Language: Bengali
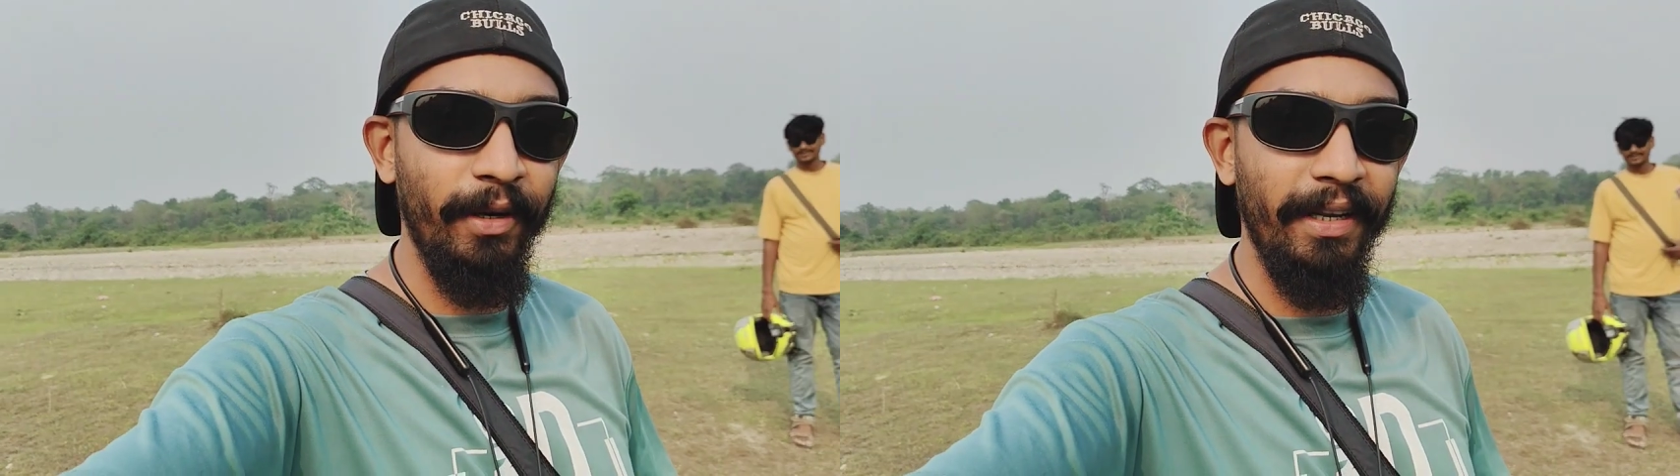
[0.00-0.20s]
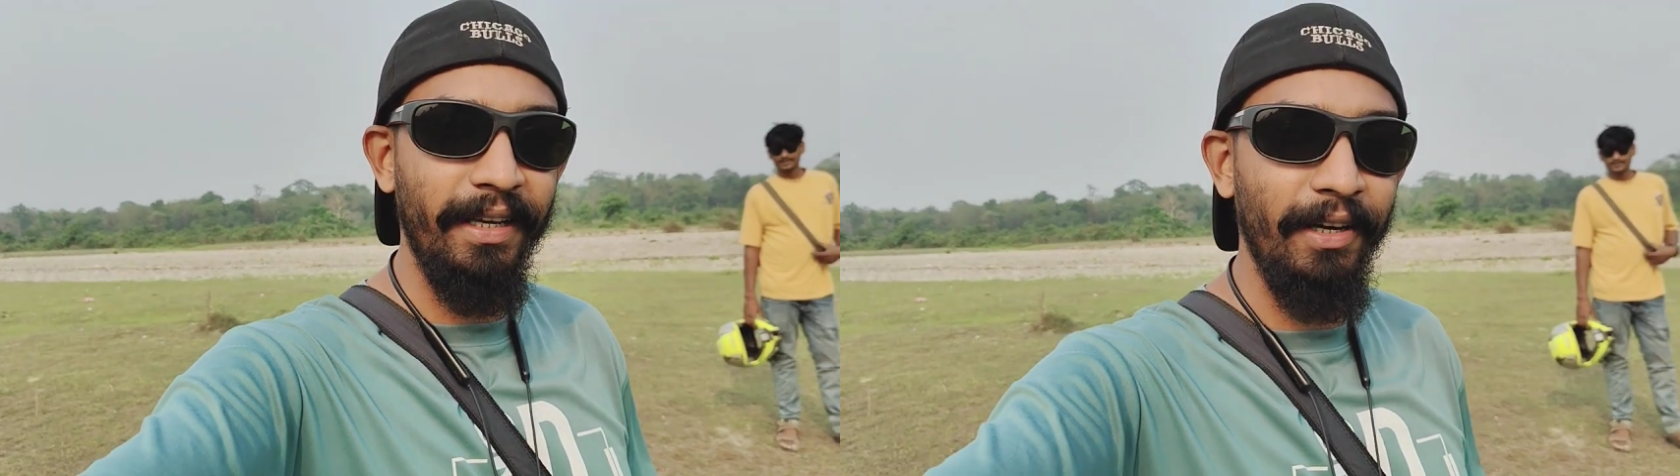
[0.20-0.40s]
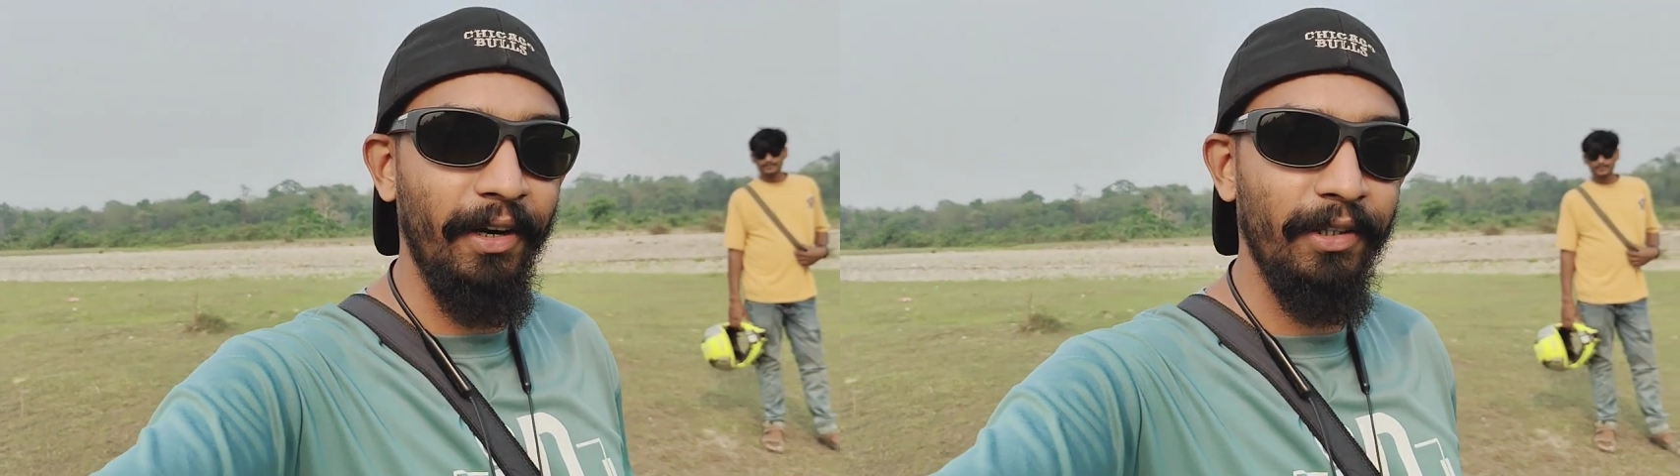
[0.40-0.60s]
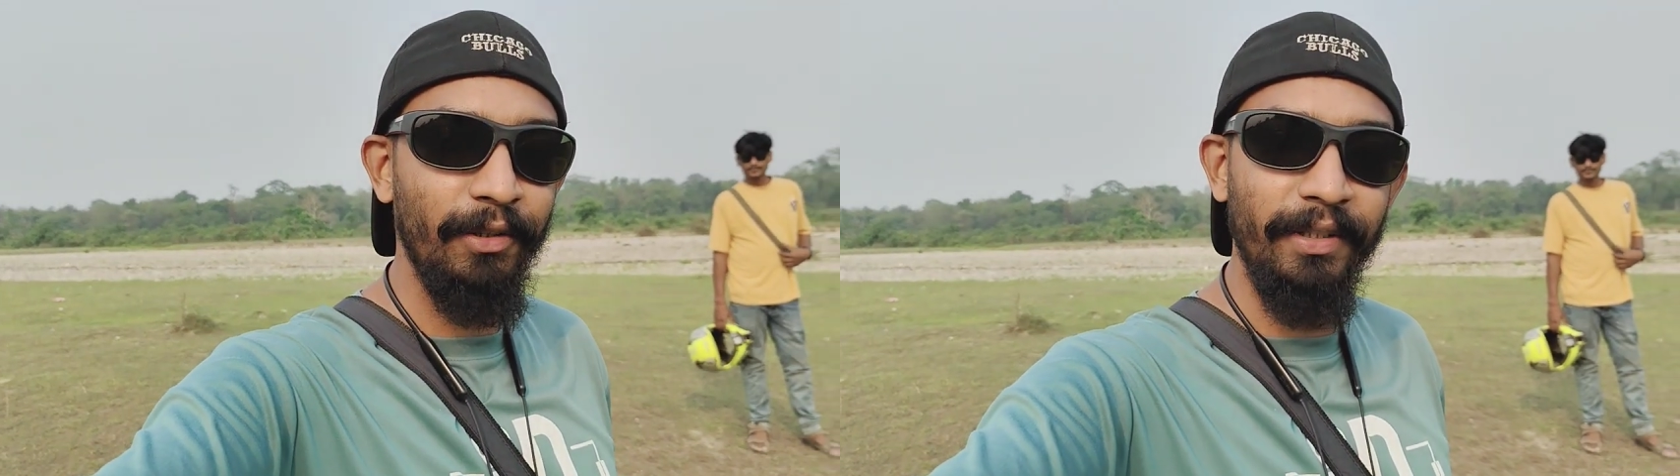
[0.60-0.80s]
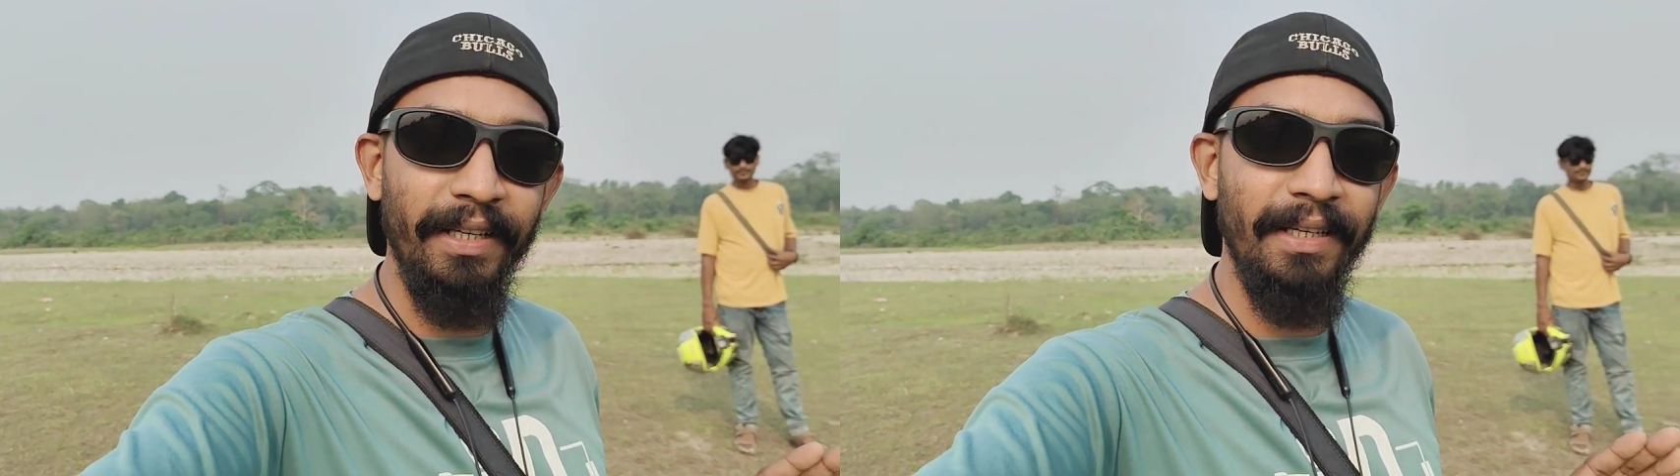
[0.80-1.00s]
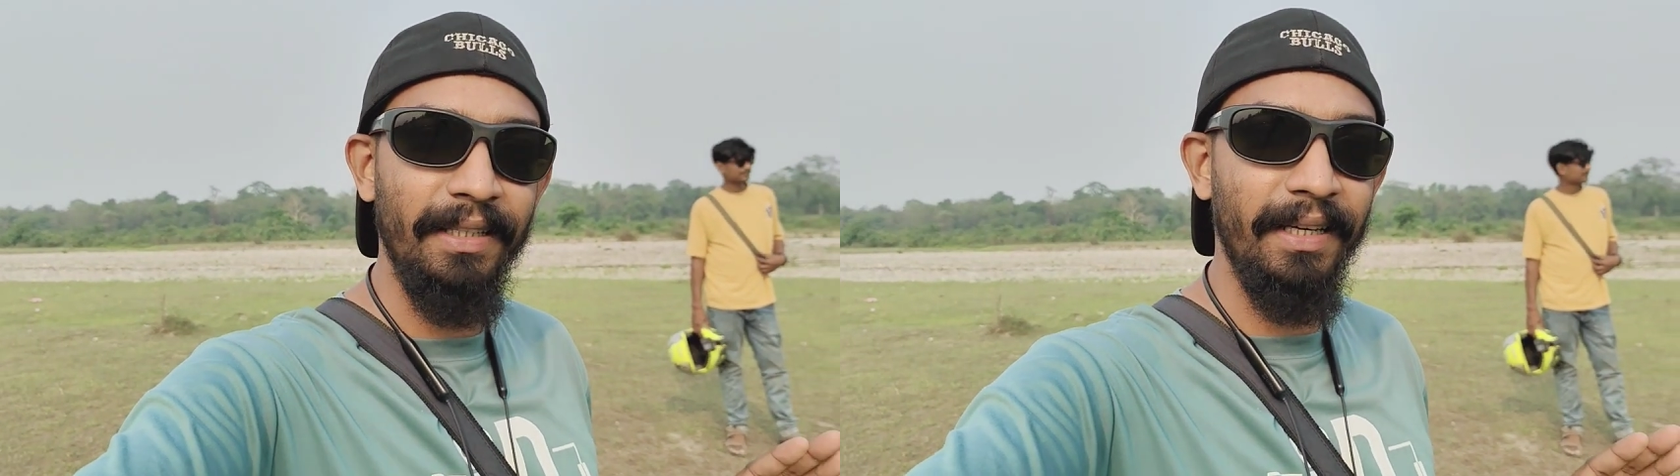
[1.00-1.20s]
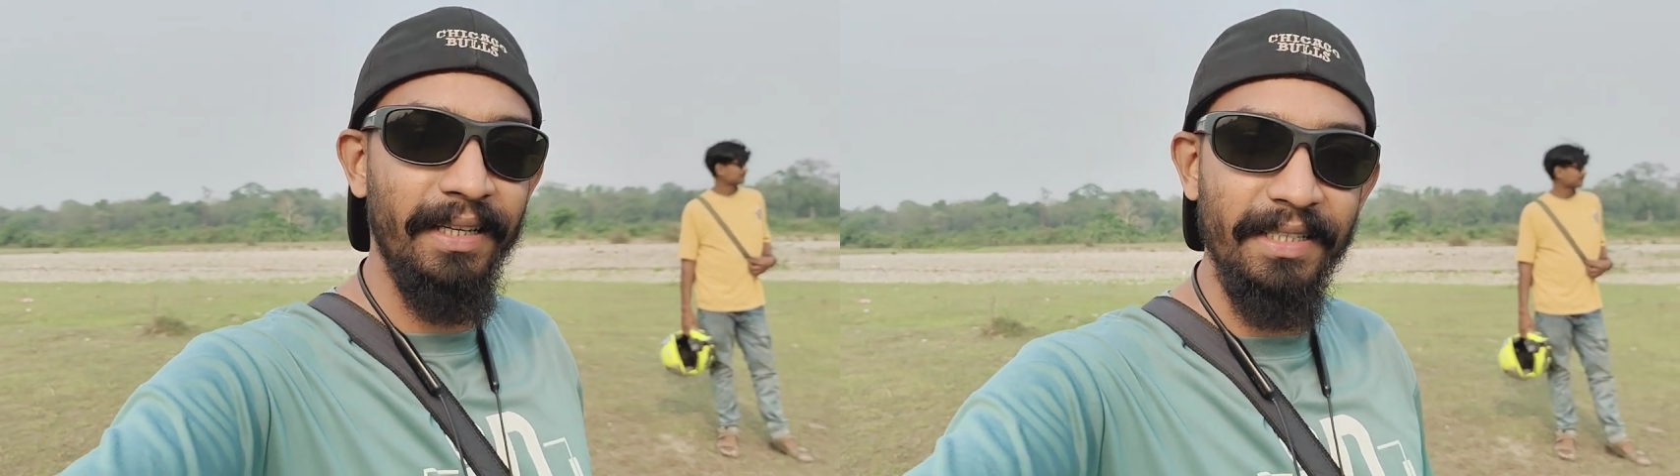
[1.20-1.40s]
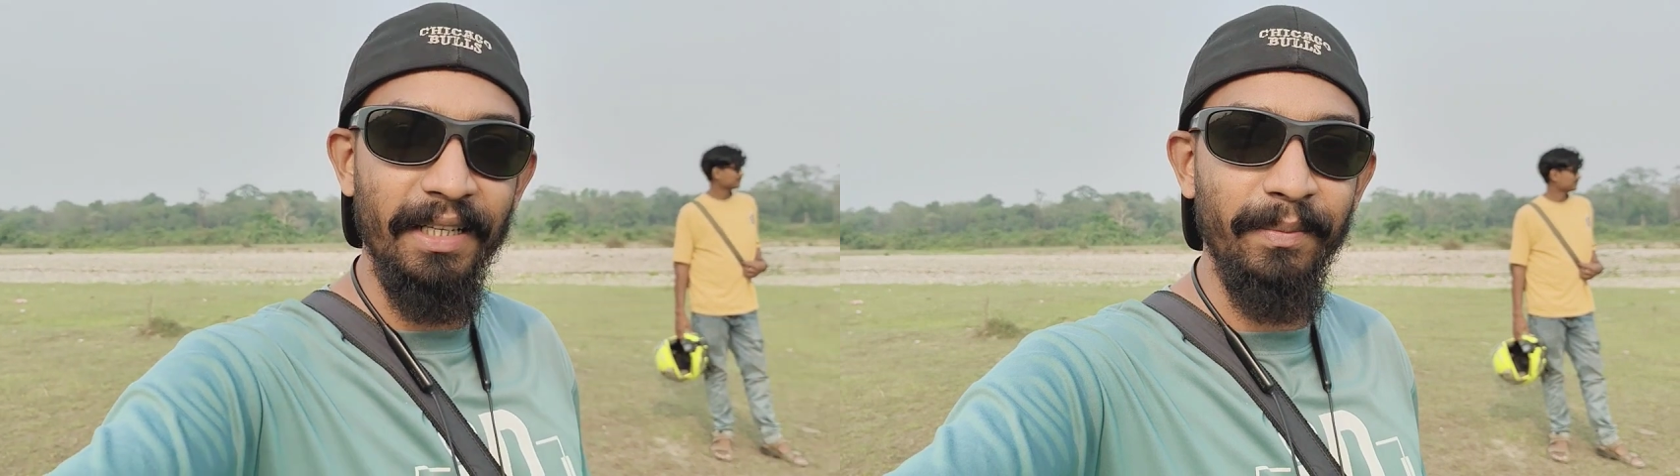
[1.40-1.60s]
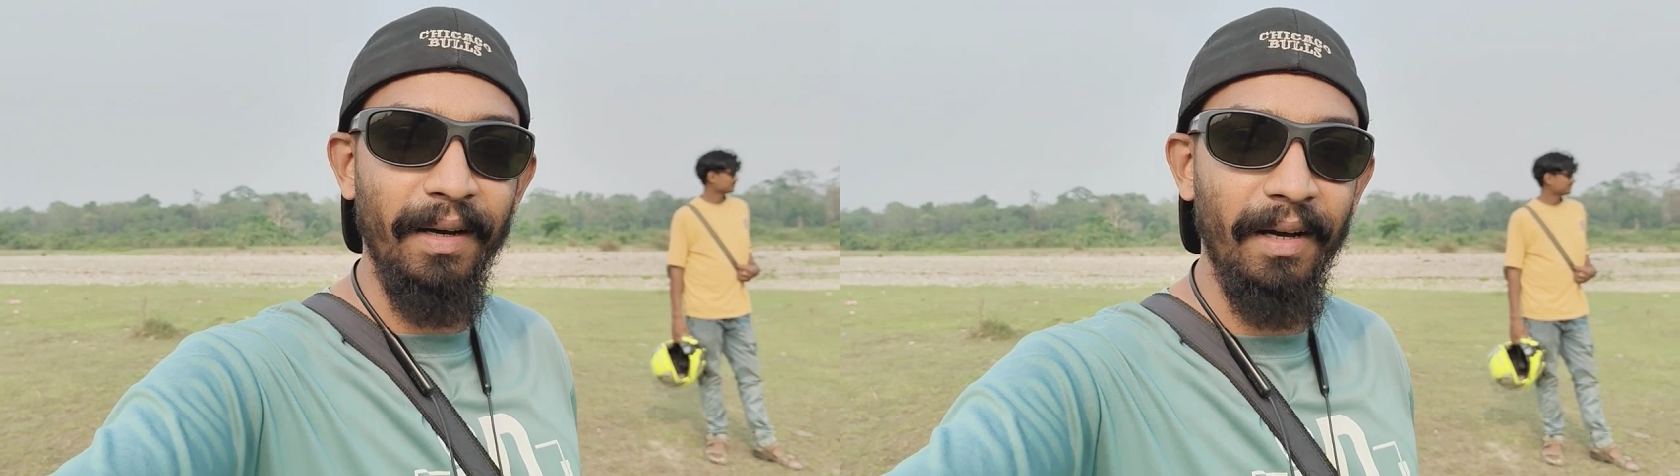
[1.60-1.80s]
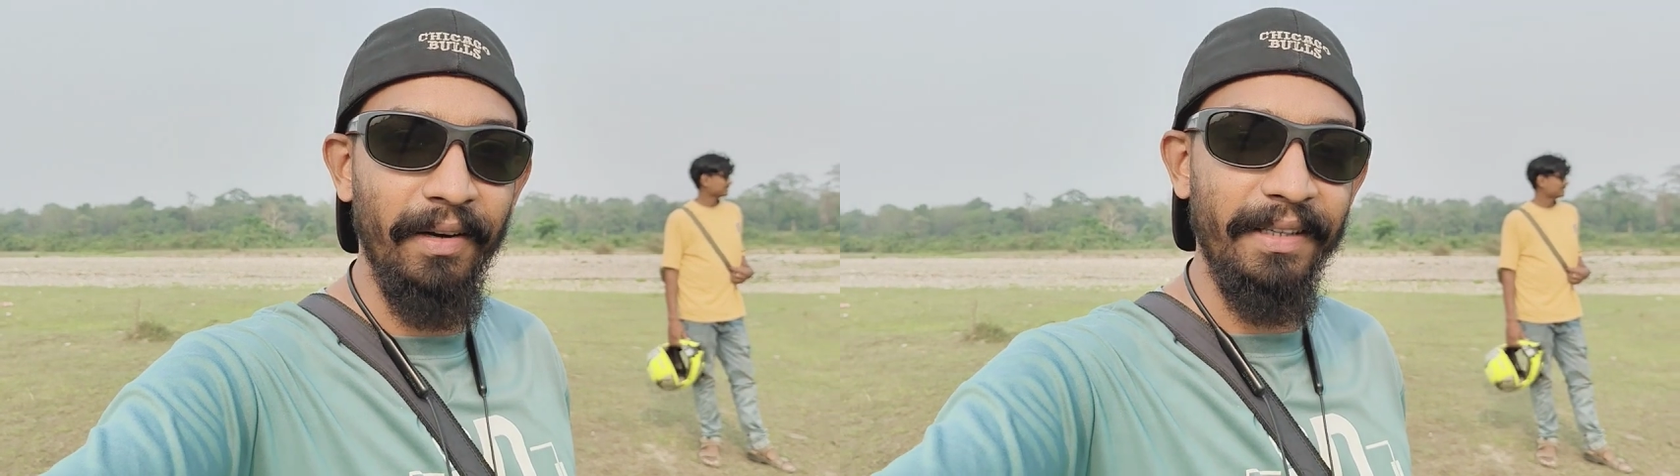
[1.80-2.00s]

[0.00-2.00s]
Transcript: অনেকে হয়তো দেখে থেকেছেন বা